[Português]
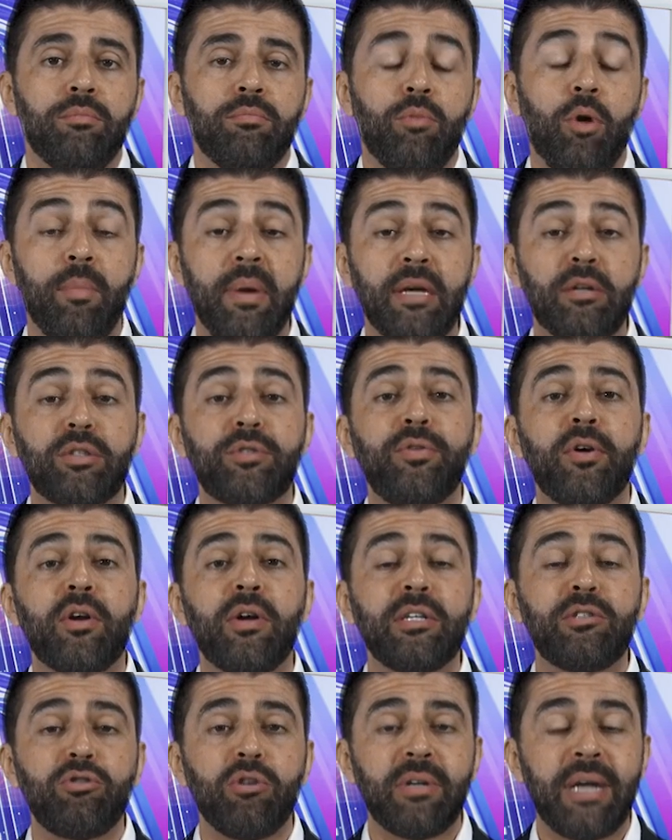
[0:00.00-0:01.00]
Bombeiros foram
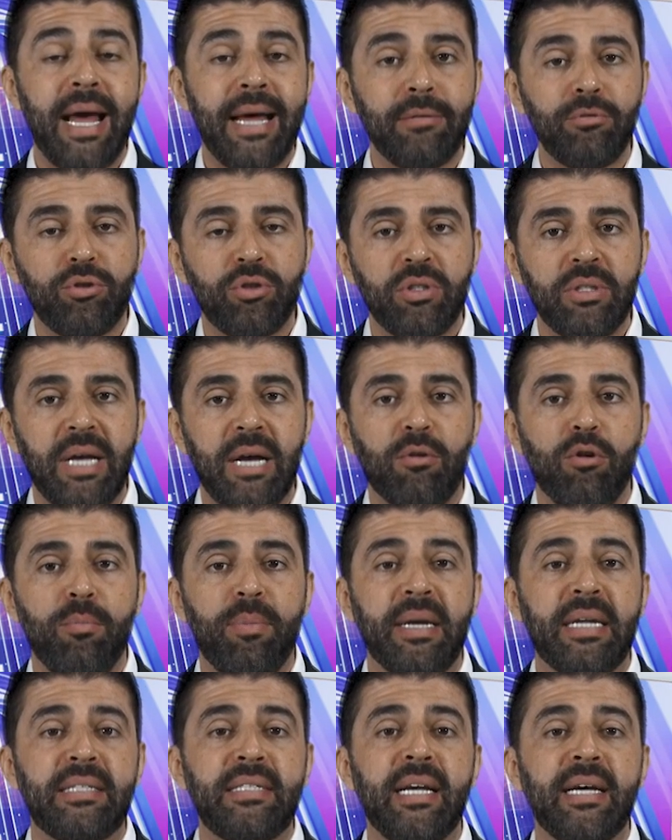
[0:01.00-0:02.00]
acionados a
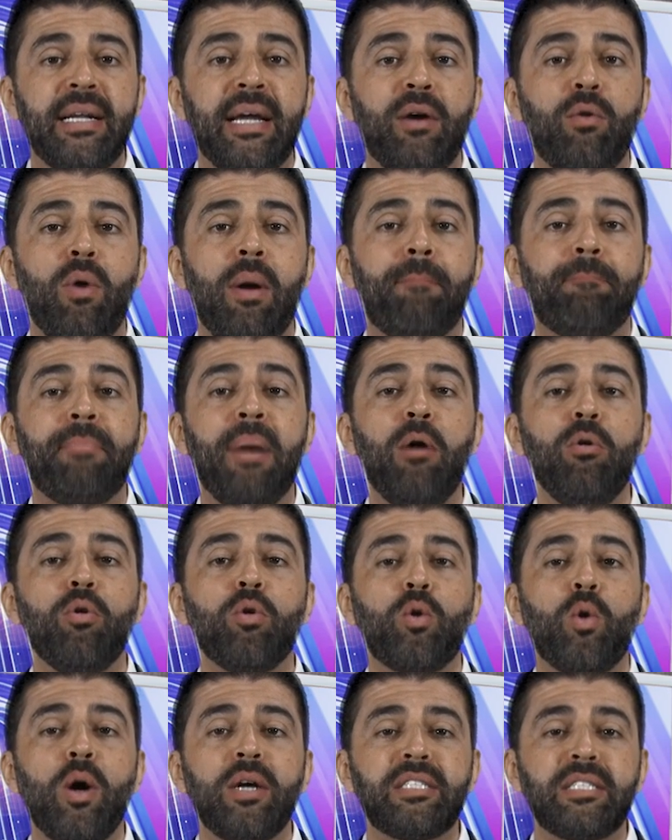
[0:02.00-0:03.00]
comparecer na rua Paulo
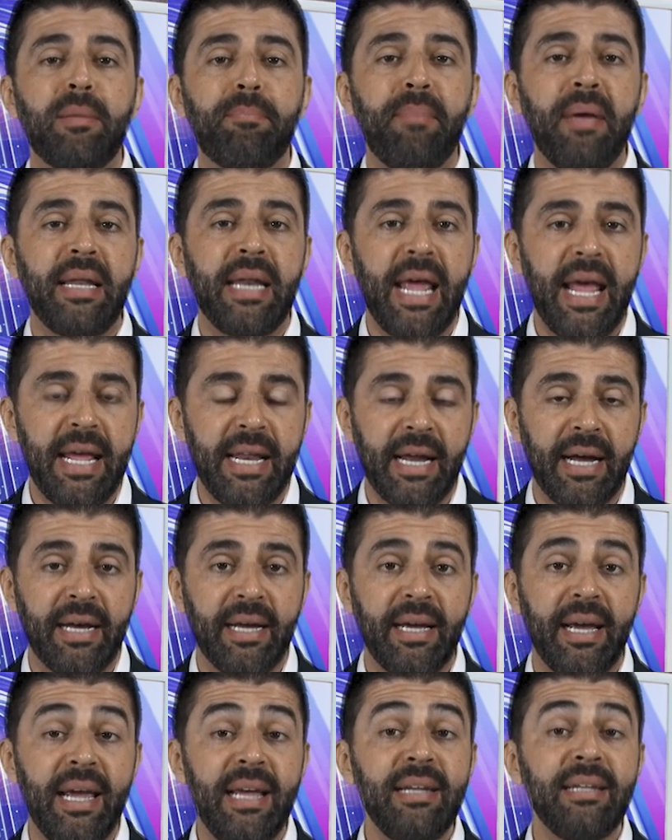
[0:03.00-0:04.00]
Costa Pereira,
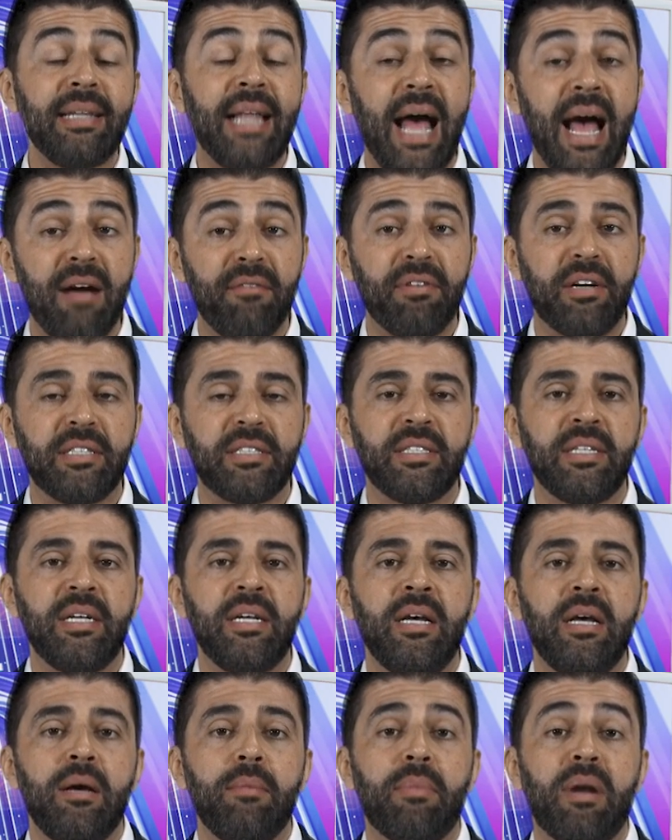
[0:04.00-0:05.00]
em Lavras,
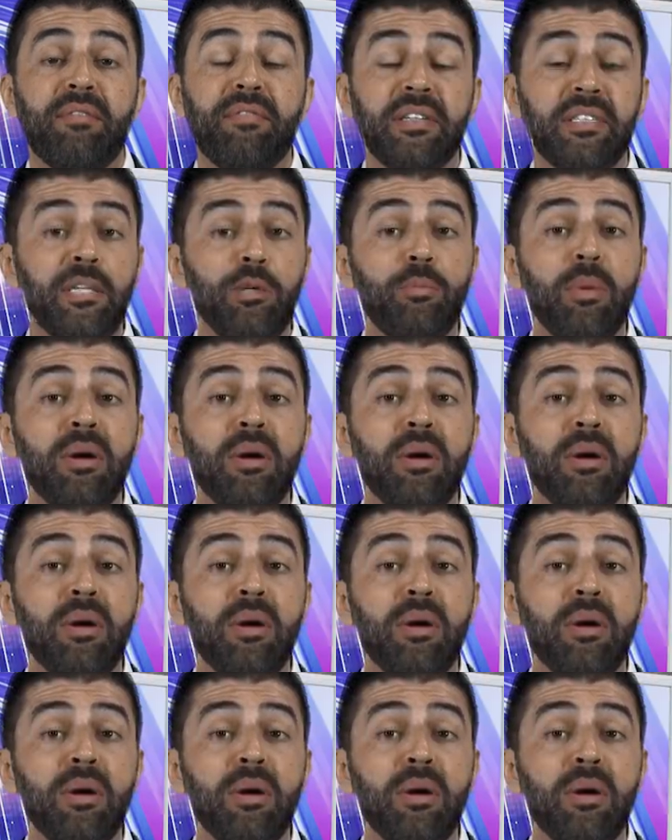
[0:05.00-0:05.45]
para fazer